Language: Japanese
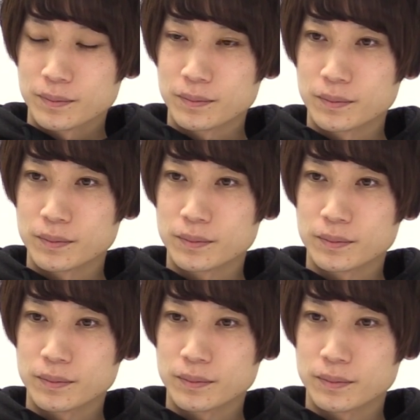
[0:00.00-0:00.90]
う
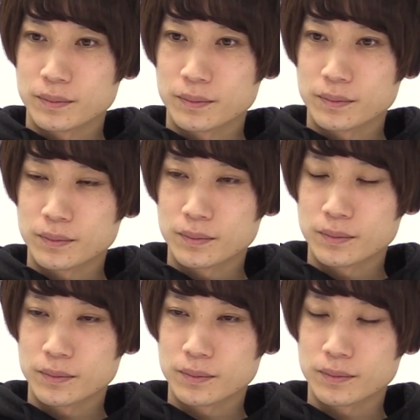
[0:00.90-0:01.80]

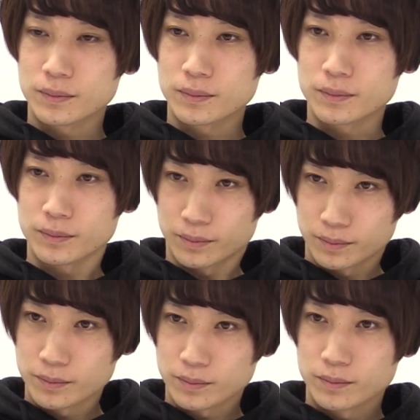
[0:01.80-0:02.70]

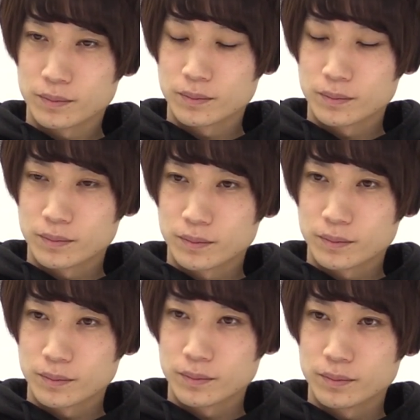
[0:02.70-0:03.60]

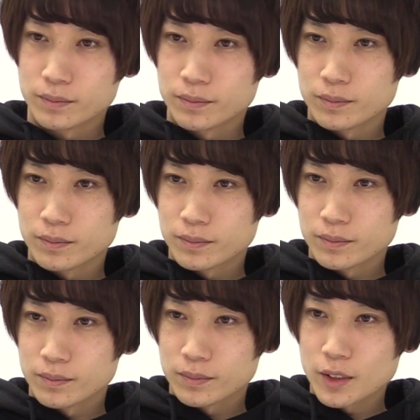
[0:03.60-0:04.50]

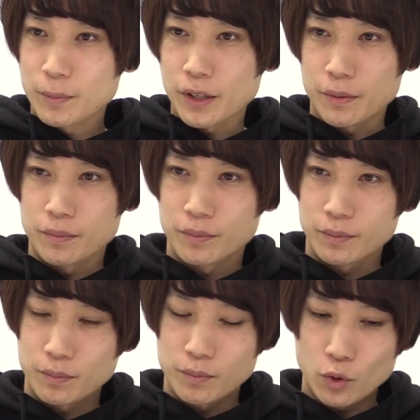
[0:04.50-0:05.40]
んっぱり
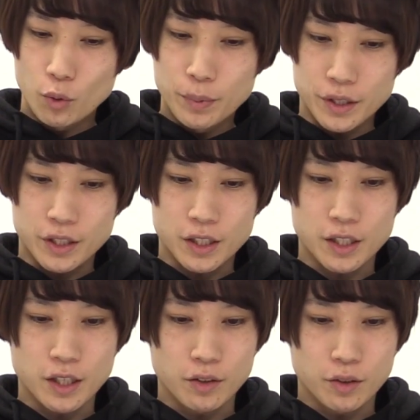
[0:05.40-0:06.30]
コピーした
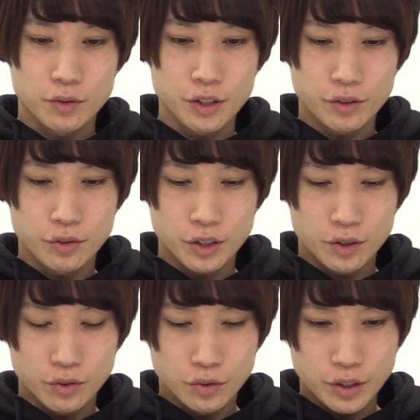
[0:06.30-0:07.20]
先じゃないですね
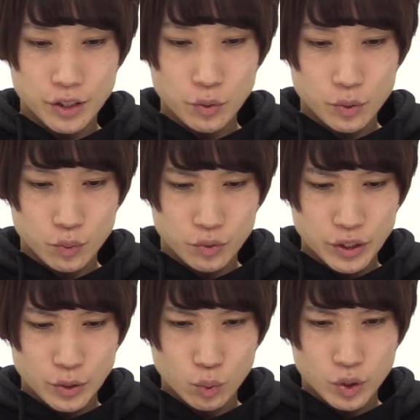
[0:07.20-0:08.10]
フリフリフリと
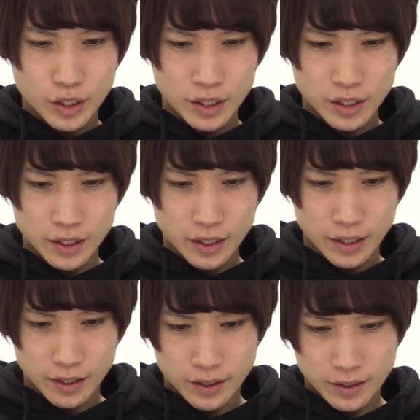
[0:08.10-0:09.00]
フリ属性ですからね
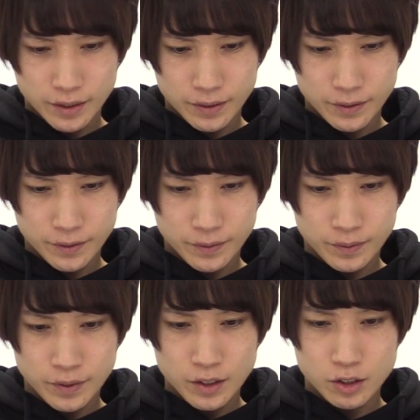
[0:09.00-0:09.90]

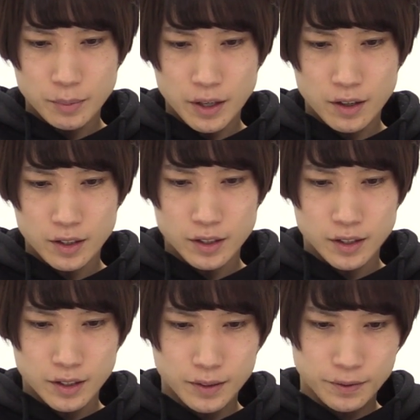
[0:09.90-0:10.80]
打ちま
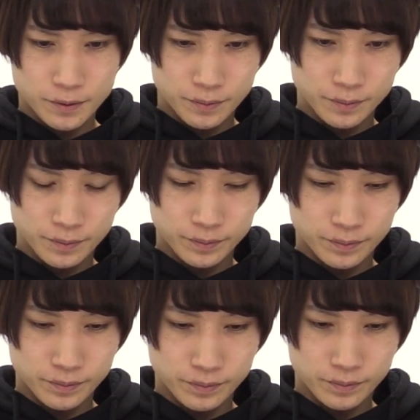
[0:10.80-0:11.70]
す
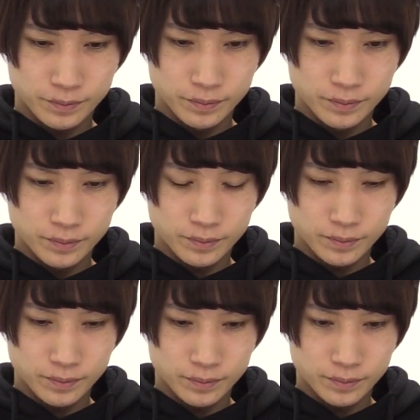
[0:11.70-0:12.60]

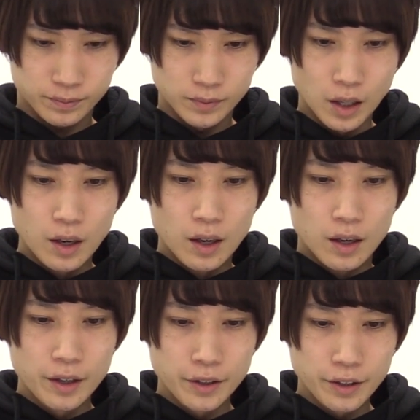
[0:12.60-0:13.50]

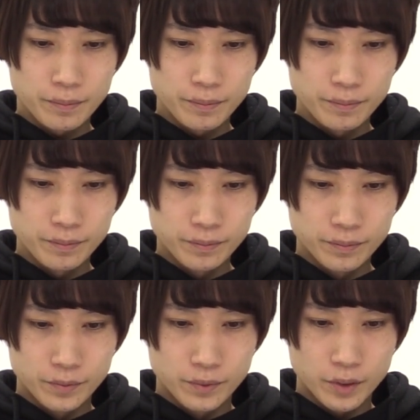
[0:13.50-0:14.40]
はいはいは
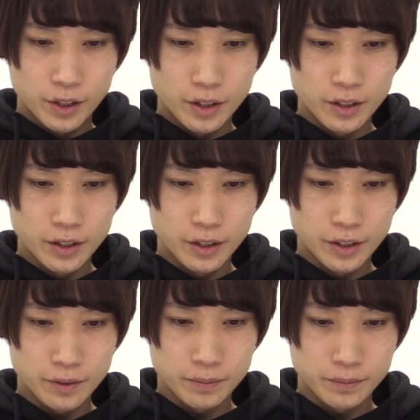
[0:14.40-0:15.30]
い
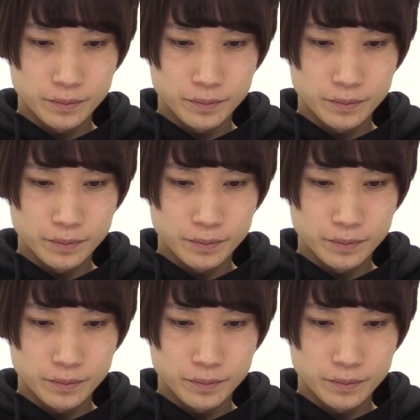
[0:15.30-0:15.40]
はい